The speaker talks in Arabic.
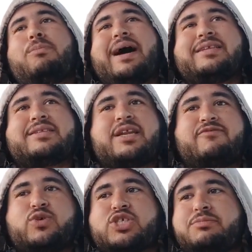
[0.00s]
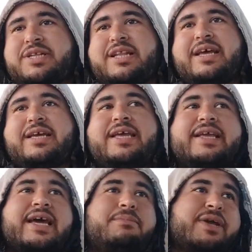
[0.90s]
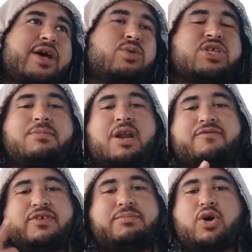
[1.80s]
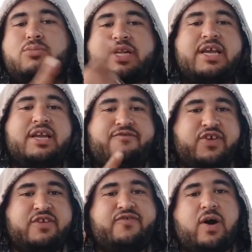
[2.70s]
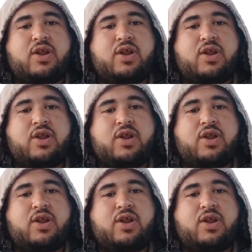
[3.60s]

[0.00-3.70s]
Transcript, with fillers: وبعد التنفسي بتلاقي الكلب جاله زي مرض في دماغه بتلاقيه يلف يلف